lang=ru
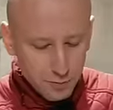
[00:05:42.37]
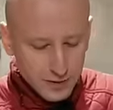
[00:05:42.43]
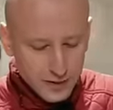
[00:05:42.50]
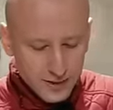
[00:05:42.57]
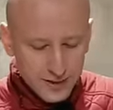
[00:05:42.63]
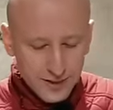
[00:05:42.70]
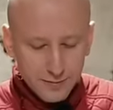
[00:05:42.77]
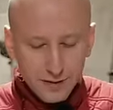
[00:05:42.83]

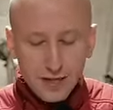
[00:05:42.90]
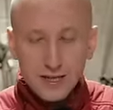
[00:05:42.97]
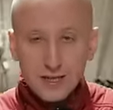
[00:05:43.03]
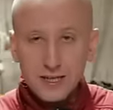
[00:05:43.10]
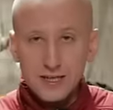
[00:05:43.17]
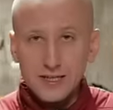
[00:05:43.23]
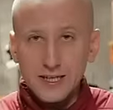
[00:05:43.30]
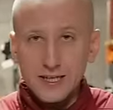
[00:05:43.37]
системы
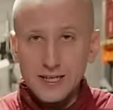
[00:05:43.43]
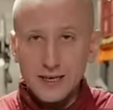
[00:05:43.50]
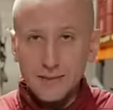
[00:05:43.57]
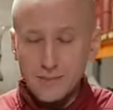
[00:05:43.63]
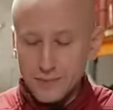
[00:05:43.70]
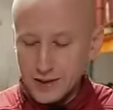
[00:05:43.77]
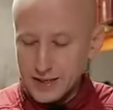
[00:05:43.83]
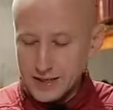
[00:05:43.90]
охлаждения,
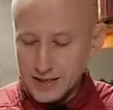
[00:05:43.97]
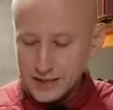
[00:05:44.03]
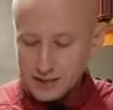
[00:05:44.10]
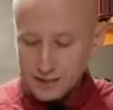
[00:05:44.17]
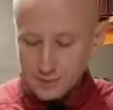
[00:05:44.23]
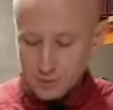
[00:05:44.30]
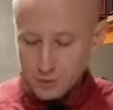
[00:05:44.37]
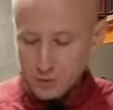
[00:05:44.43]

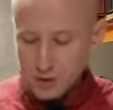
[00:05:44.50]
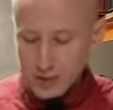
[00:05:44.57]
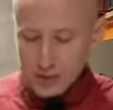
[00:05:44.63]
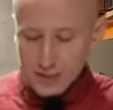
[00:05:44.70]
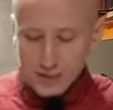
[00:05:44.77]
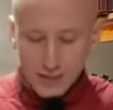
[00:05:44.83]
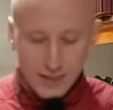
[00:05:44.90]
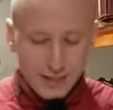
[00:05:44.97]
поэтому
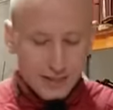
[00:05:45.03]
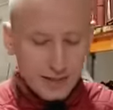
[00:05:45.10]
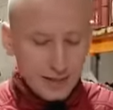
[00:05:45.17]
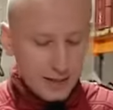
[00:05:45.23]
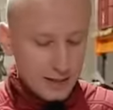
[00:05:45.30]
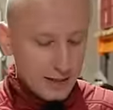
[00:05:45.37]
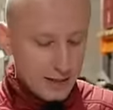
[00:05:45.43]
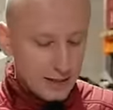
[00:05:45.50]

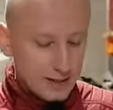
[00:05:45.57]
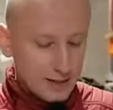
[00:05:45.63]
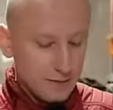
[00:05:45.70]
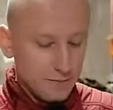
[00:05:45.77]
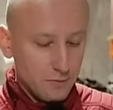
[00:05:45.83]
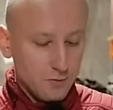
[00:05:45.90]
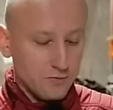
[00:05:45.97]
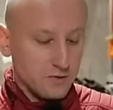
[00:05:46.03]
если эта
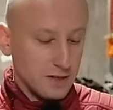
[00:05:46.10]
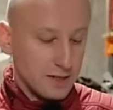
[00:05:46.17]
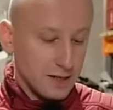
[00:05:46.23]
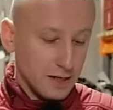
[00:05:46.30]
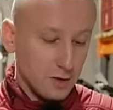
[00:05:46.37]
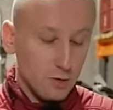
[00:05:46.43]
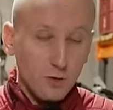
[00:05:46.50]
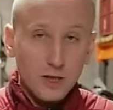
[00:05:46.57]
муфта
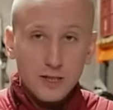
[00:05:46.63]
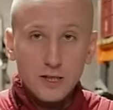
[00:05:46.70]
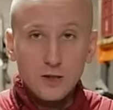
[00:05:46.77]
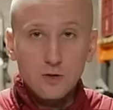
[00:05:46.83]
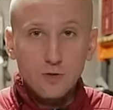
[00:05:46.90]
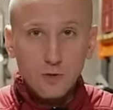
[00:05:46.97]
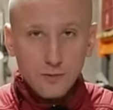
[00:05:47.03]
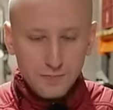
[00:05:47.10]
накроется,
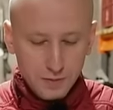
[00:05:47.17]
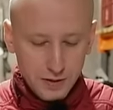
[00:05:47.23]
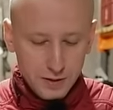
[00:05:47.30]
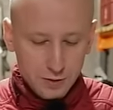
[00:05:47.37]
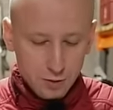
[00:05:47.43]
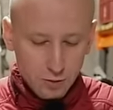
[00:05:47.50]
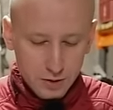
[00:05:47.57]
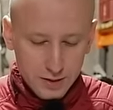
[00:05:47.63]
то
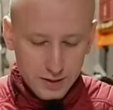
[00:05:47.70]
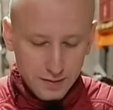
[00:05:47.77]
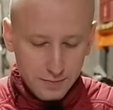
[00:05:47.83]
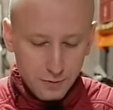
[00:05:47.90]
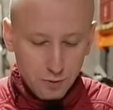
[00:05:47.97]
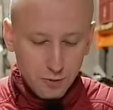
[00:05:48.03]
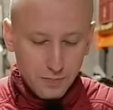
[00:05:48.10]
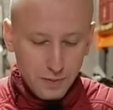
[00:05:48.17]
придется
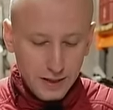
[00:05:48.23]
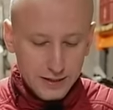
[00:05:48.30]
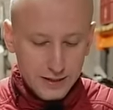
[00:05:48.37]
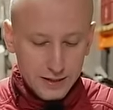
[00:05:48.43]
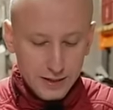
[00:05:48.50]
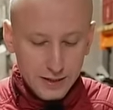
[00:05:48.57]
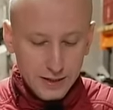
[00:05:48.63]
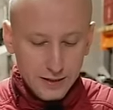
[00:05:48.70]
покупать
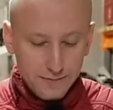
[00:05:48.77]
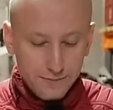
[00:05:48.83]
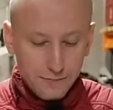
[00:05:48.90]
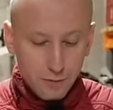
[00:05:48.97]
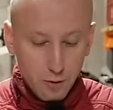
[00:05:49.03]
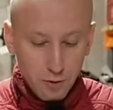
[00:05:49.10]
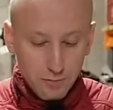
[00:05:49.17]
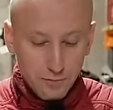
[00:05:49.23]
и
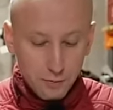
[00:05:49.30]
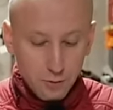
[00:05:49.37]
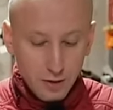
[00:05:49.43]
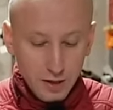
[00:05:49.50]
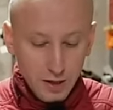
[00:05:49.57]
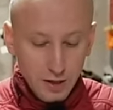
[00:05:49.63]
помпу.